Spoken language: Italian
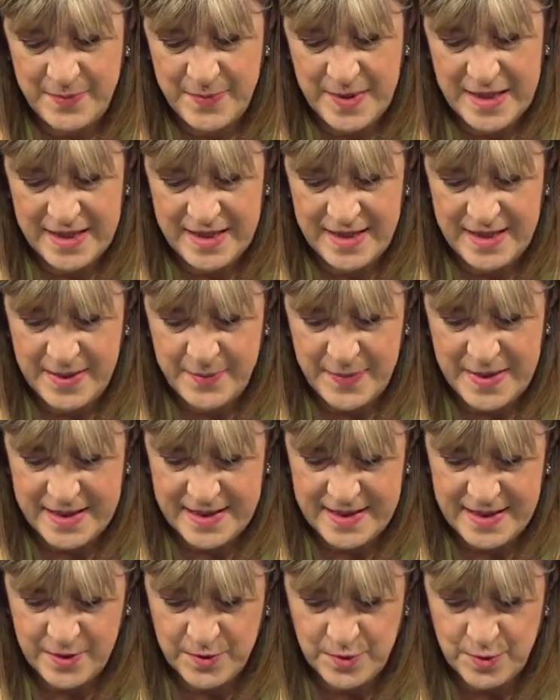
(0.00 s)
par ne
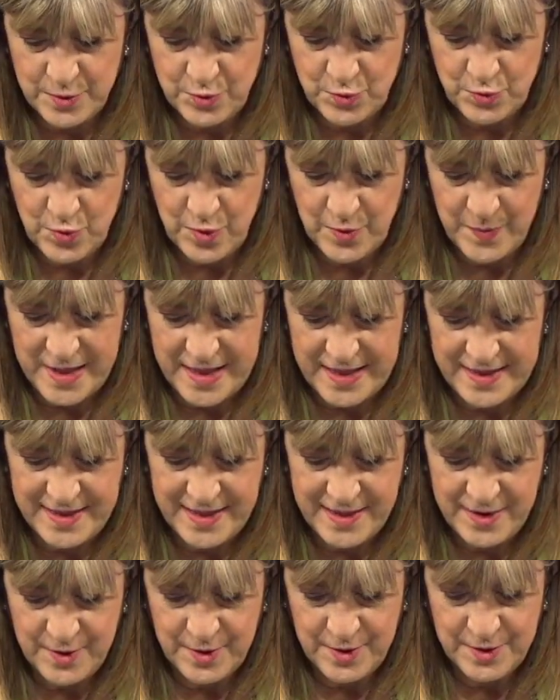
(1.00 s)
parla col suo
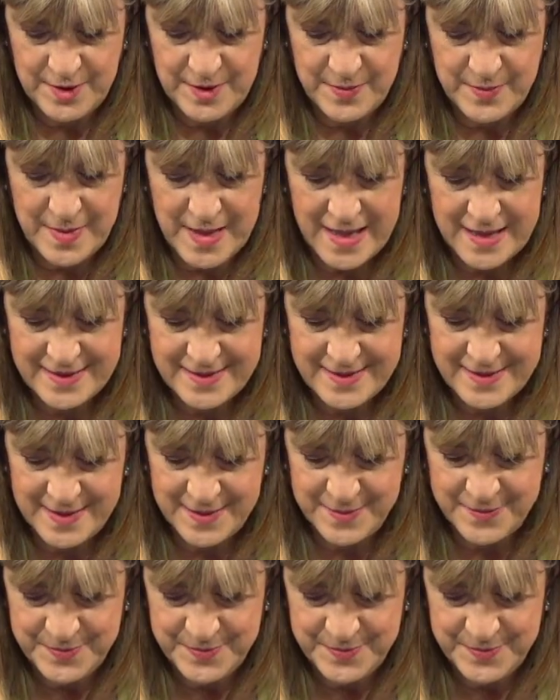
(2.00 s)
medico di base?